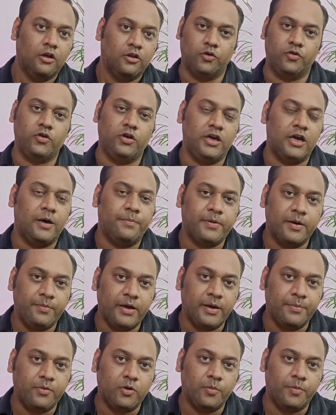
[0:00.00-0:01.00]
दोस्तों यहाँ पर
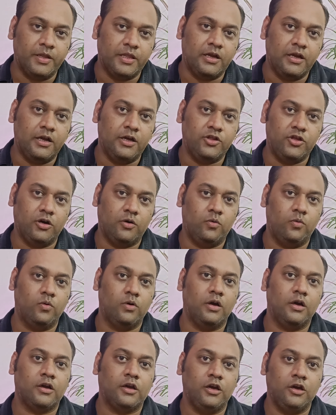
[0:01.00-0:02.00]
मैं आपको बताना
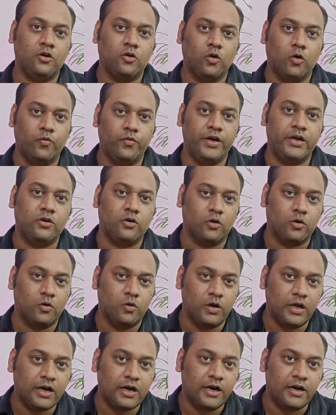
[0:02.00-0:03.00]
चाहूंगा कि कोविड
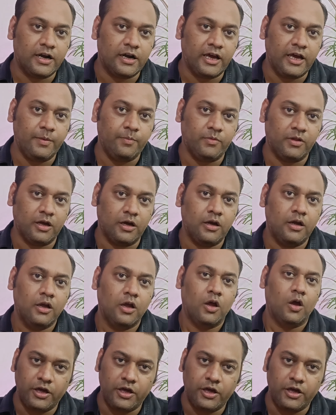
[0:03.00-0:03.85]
कोरोना का टाइम था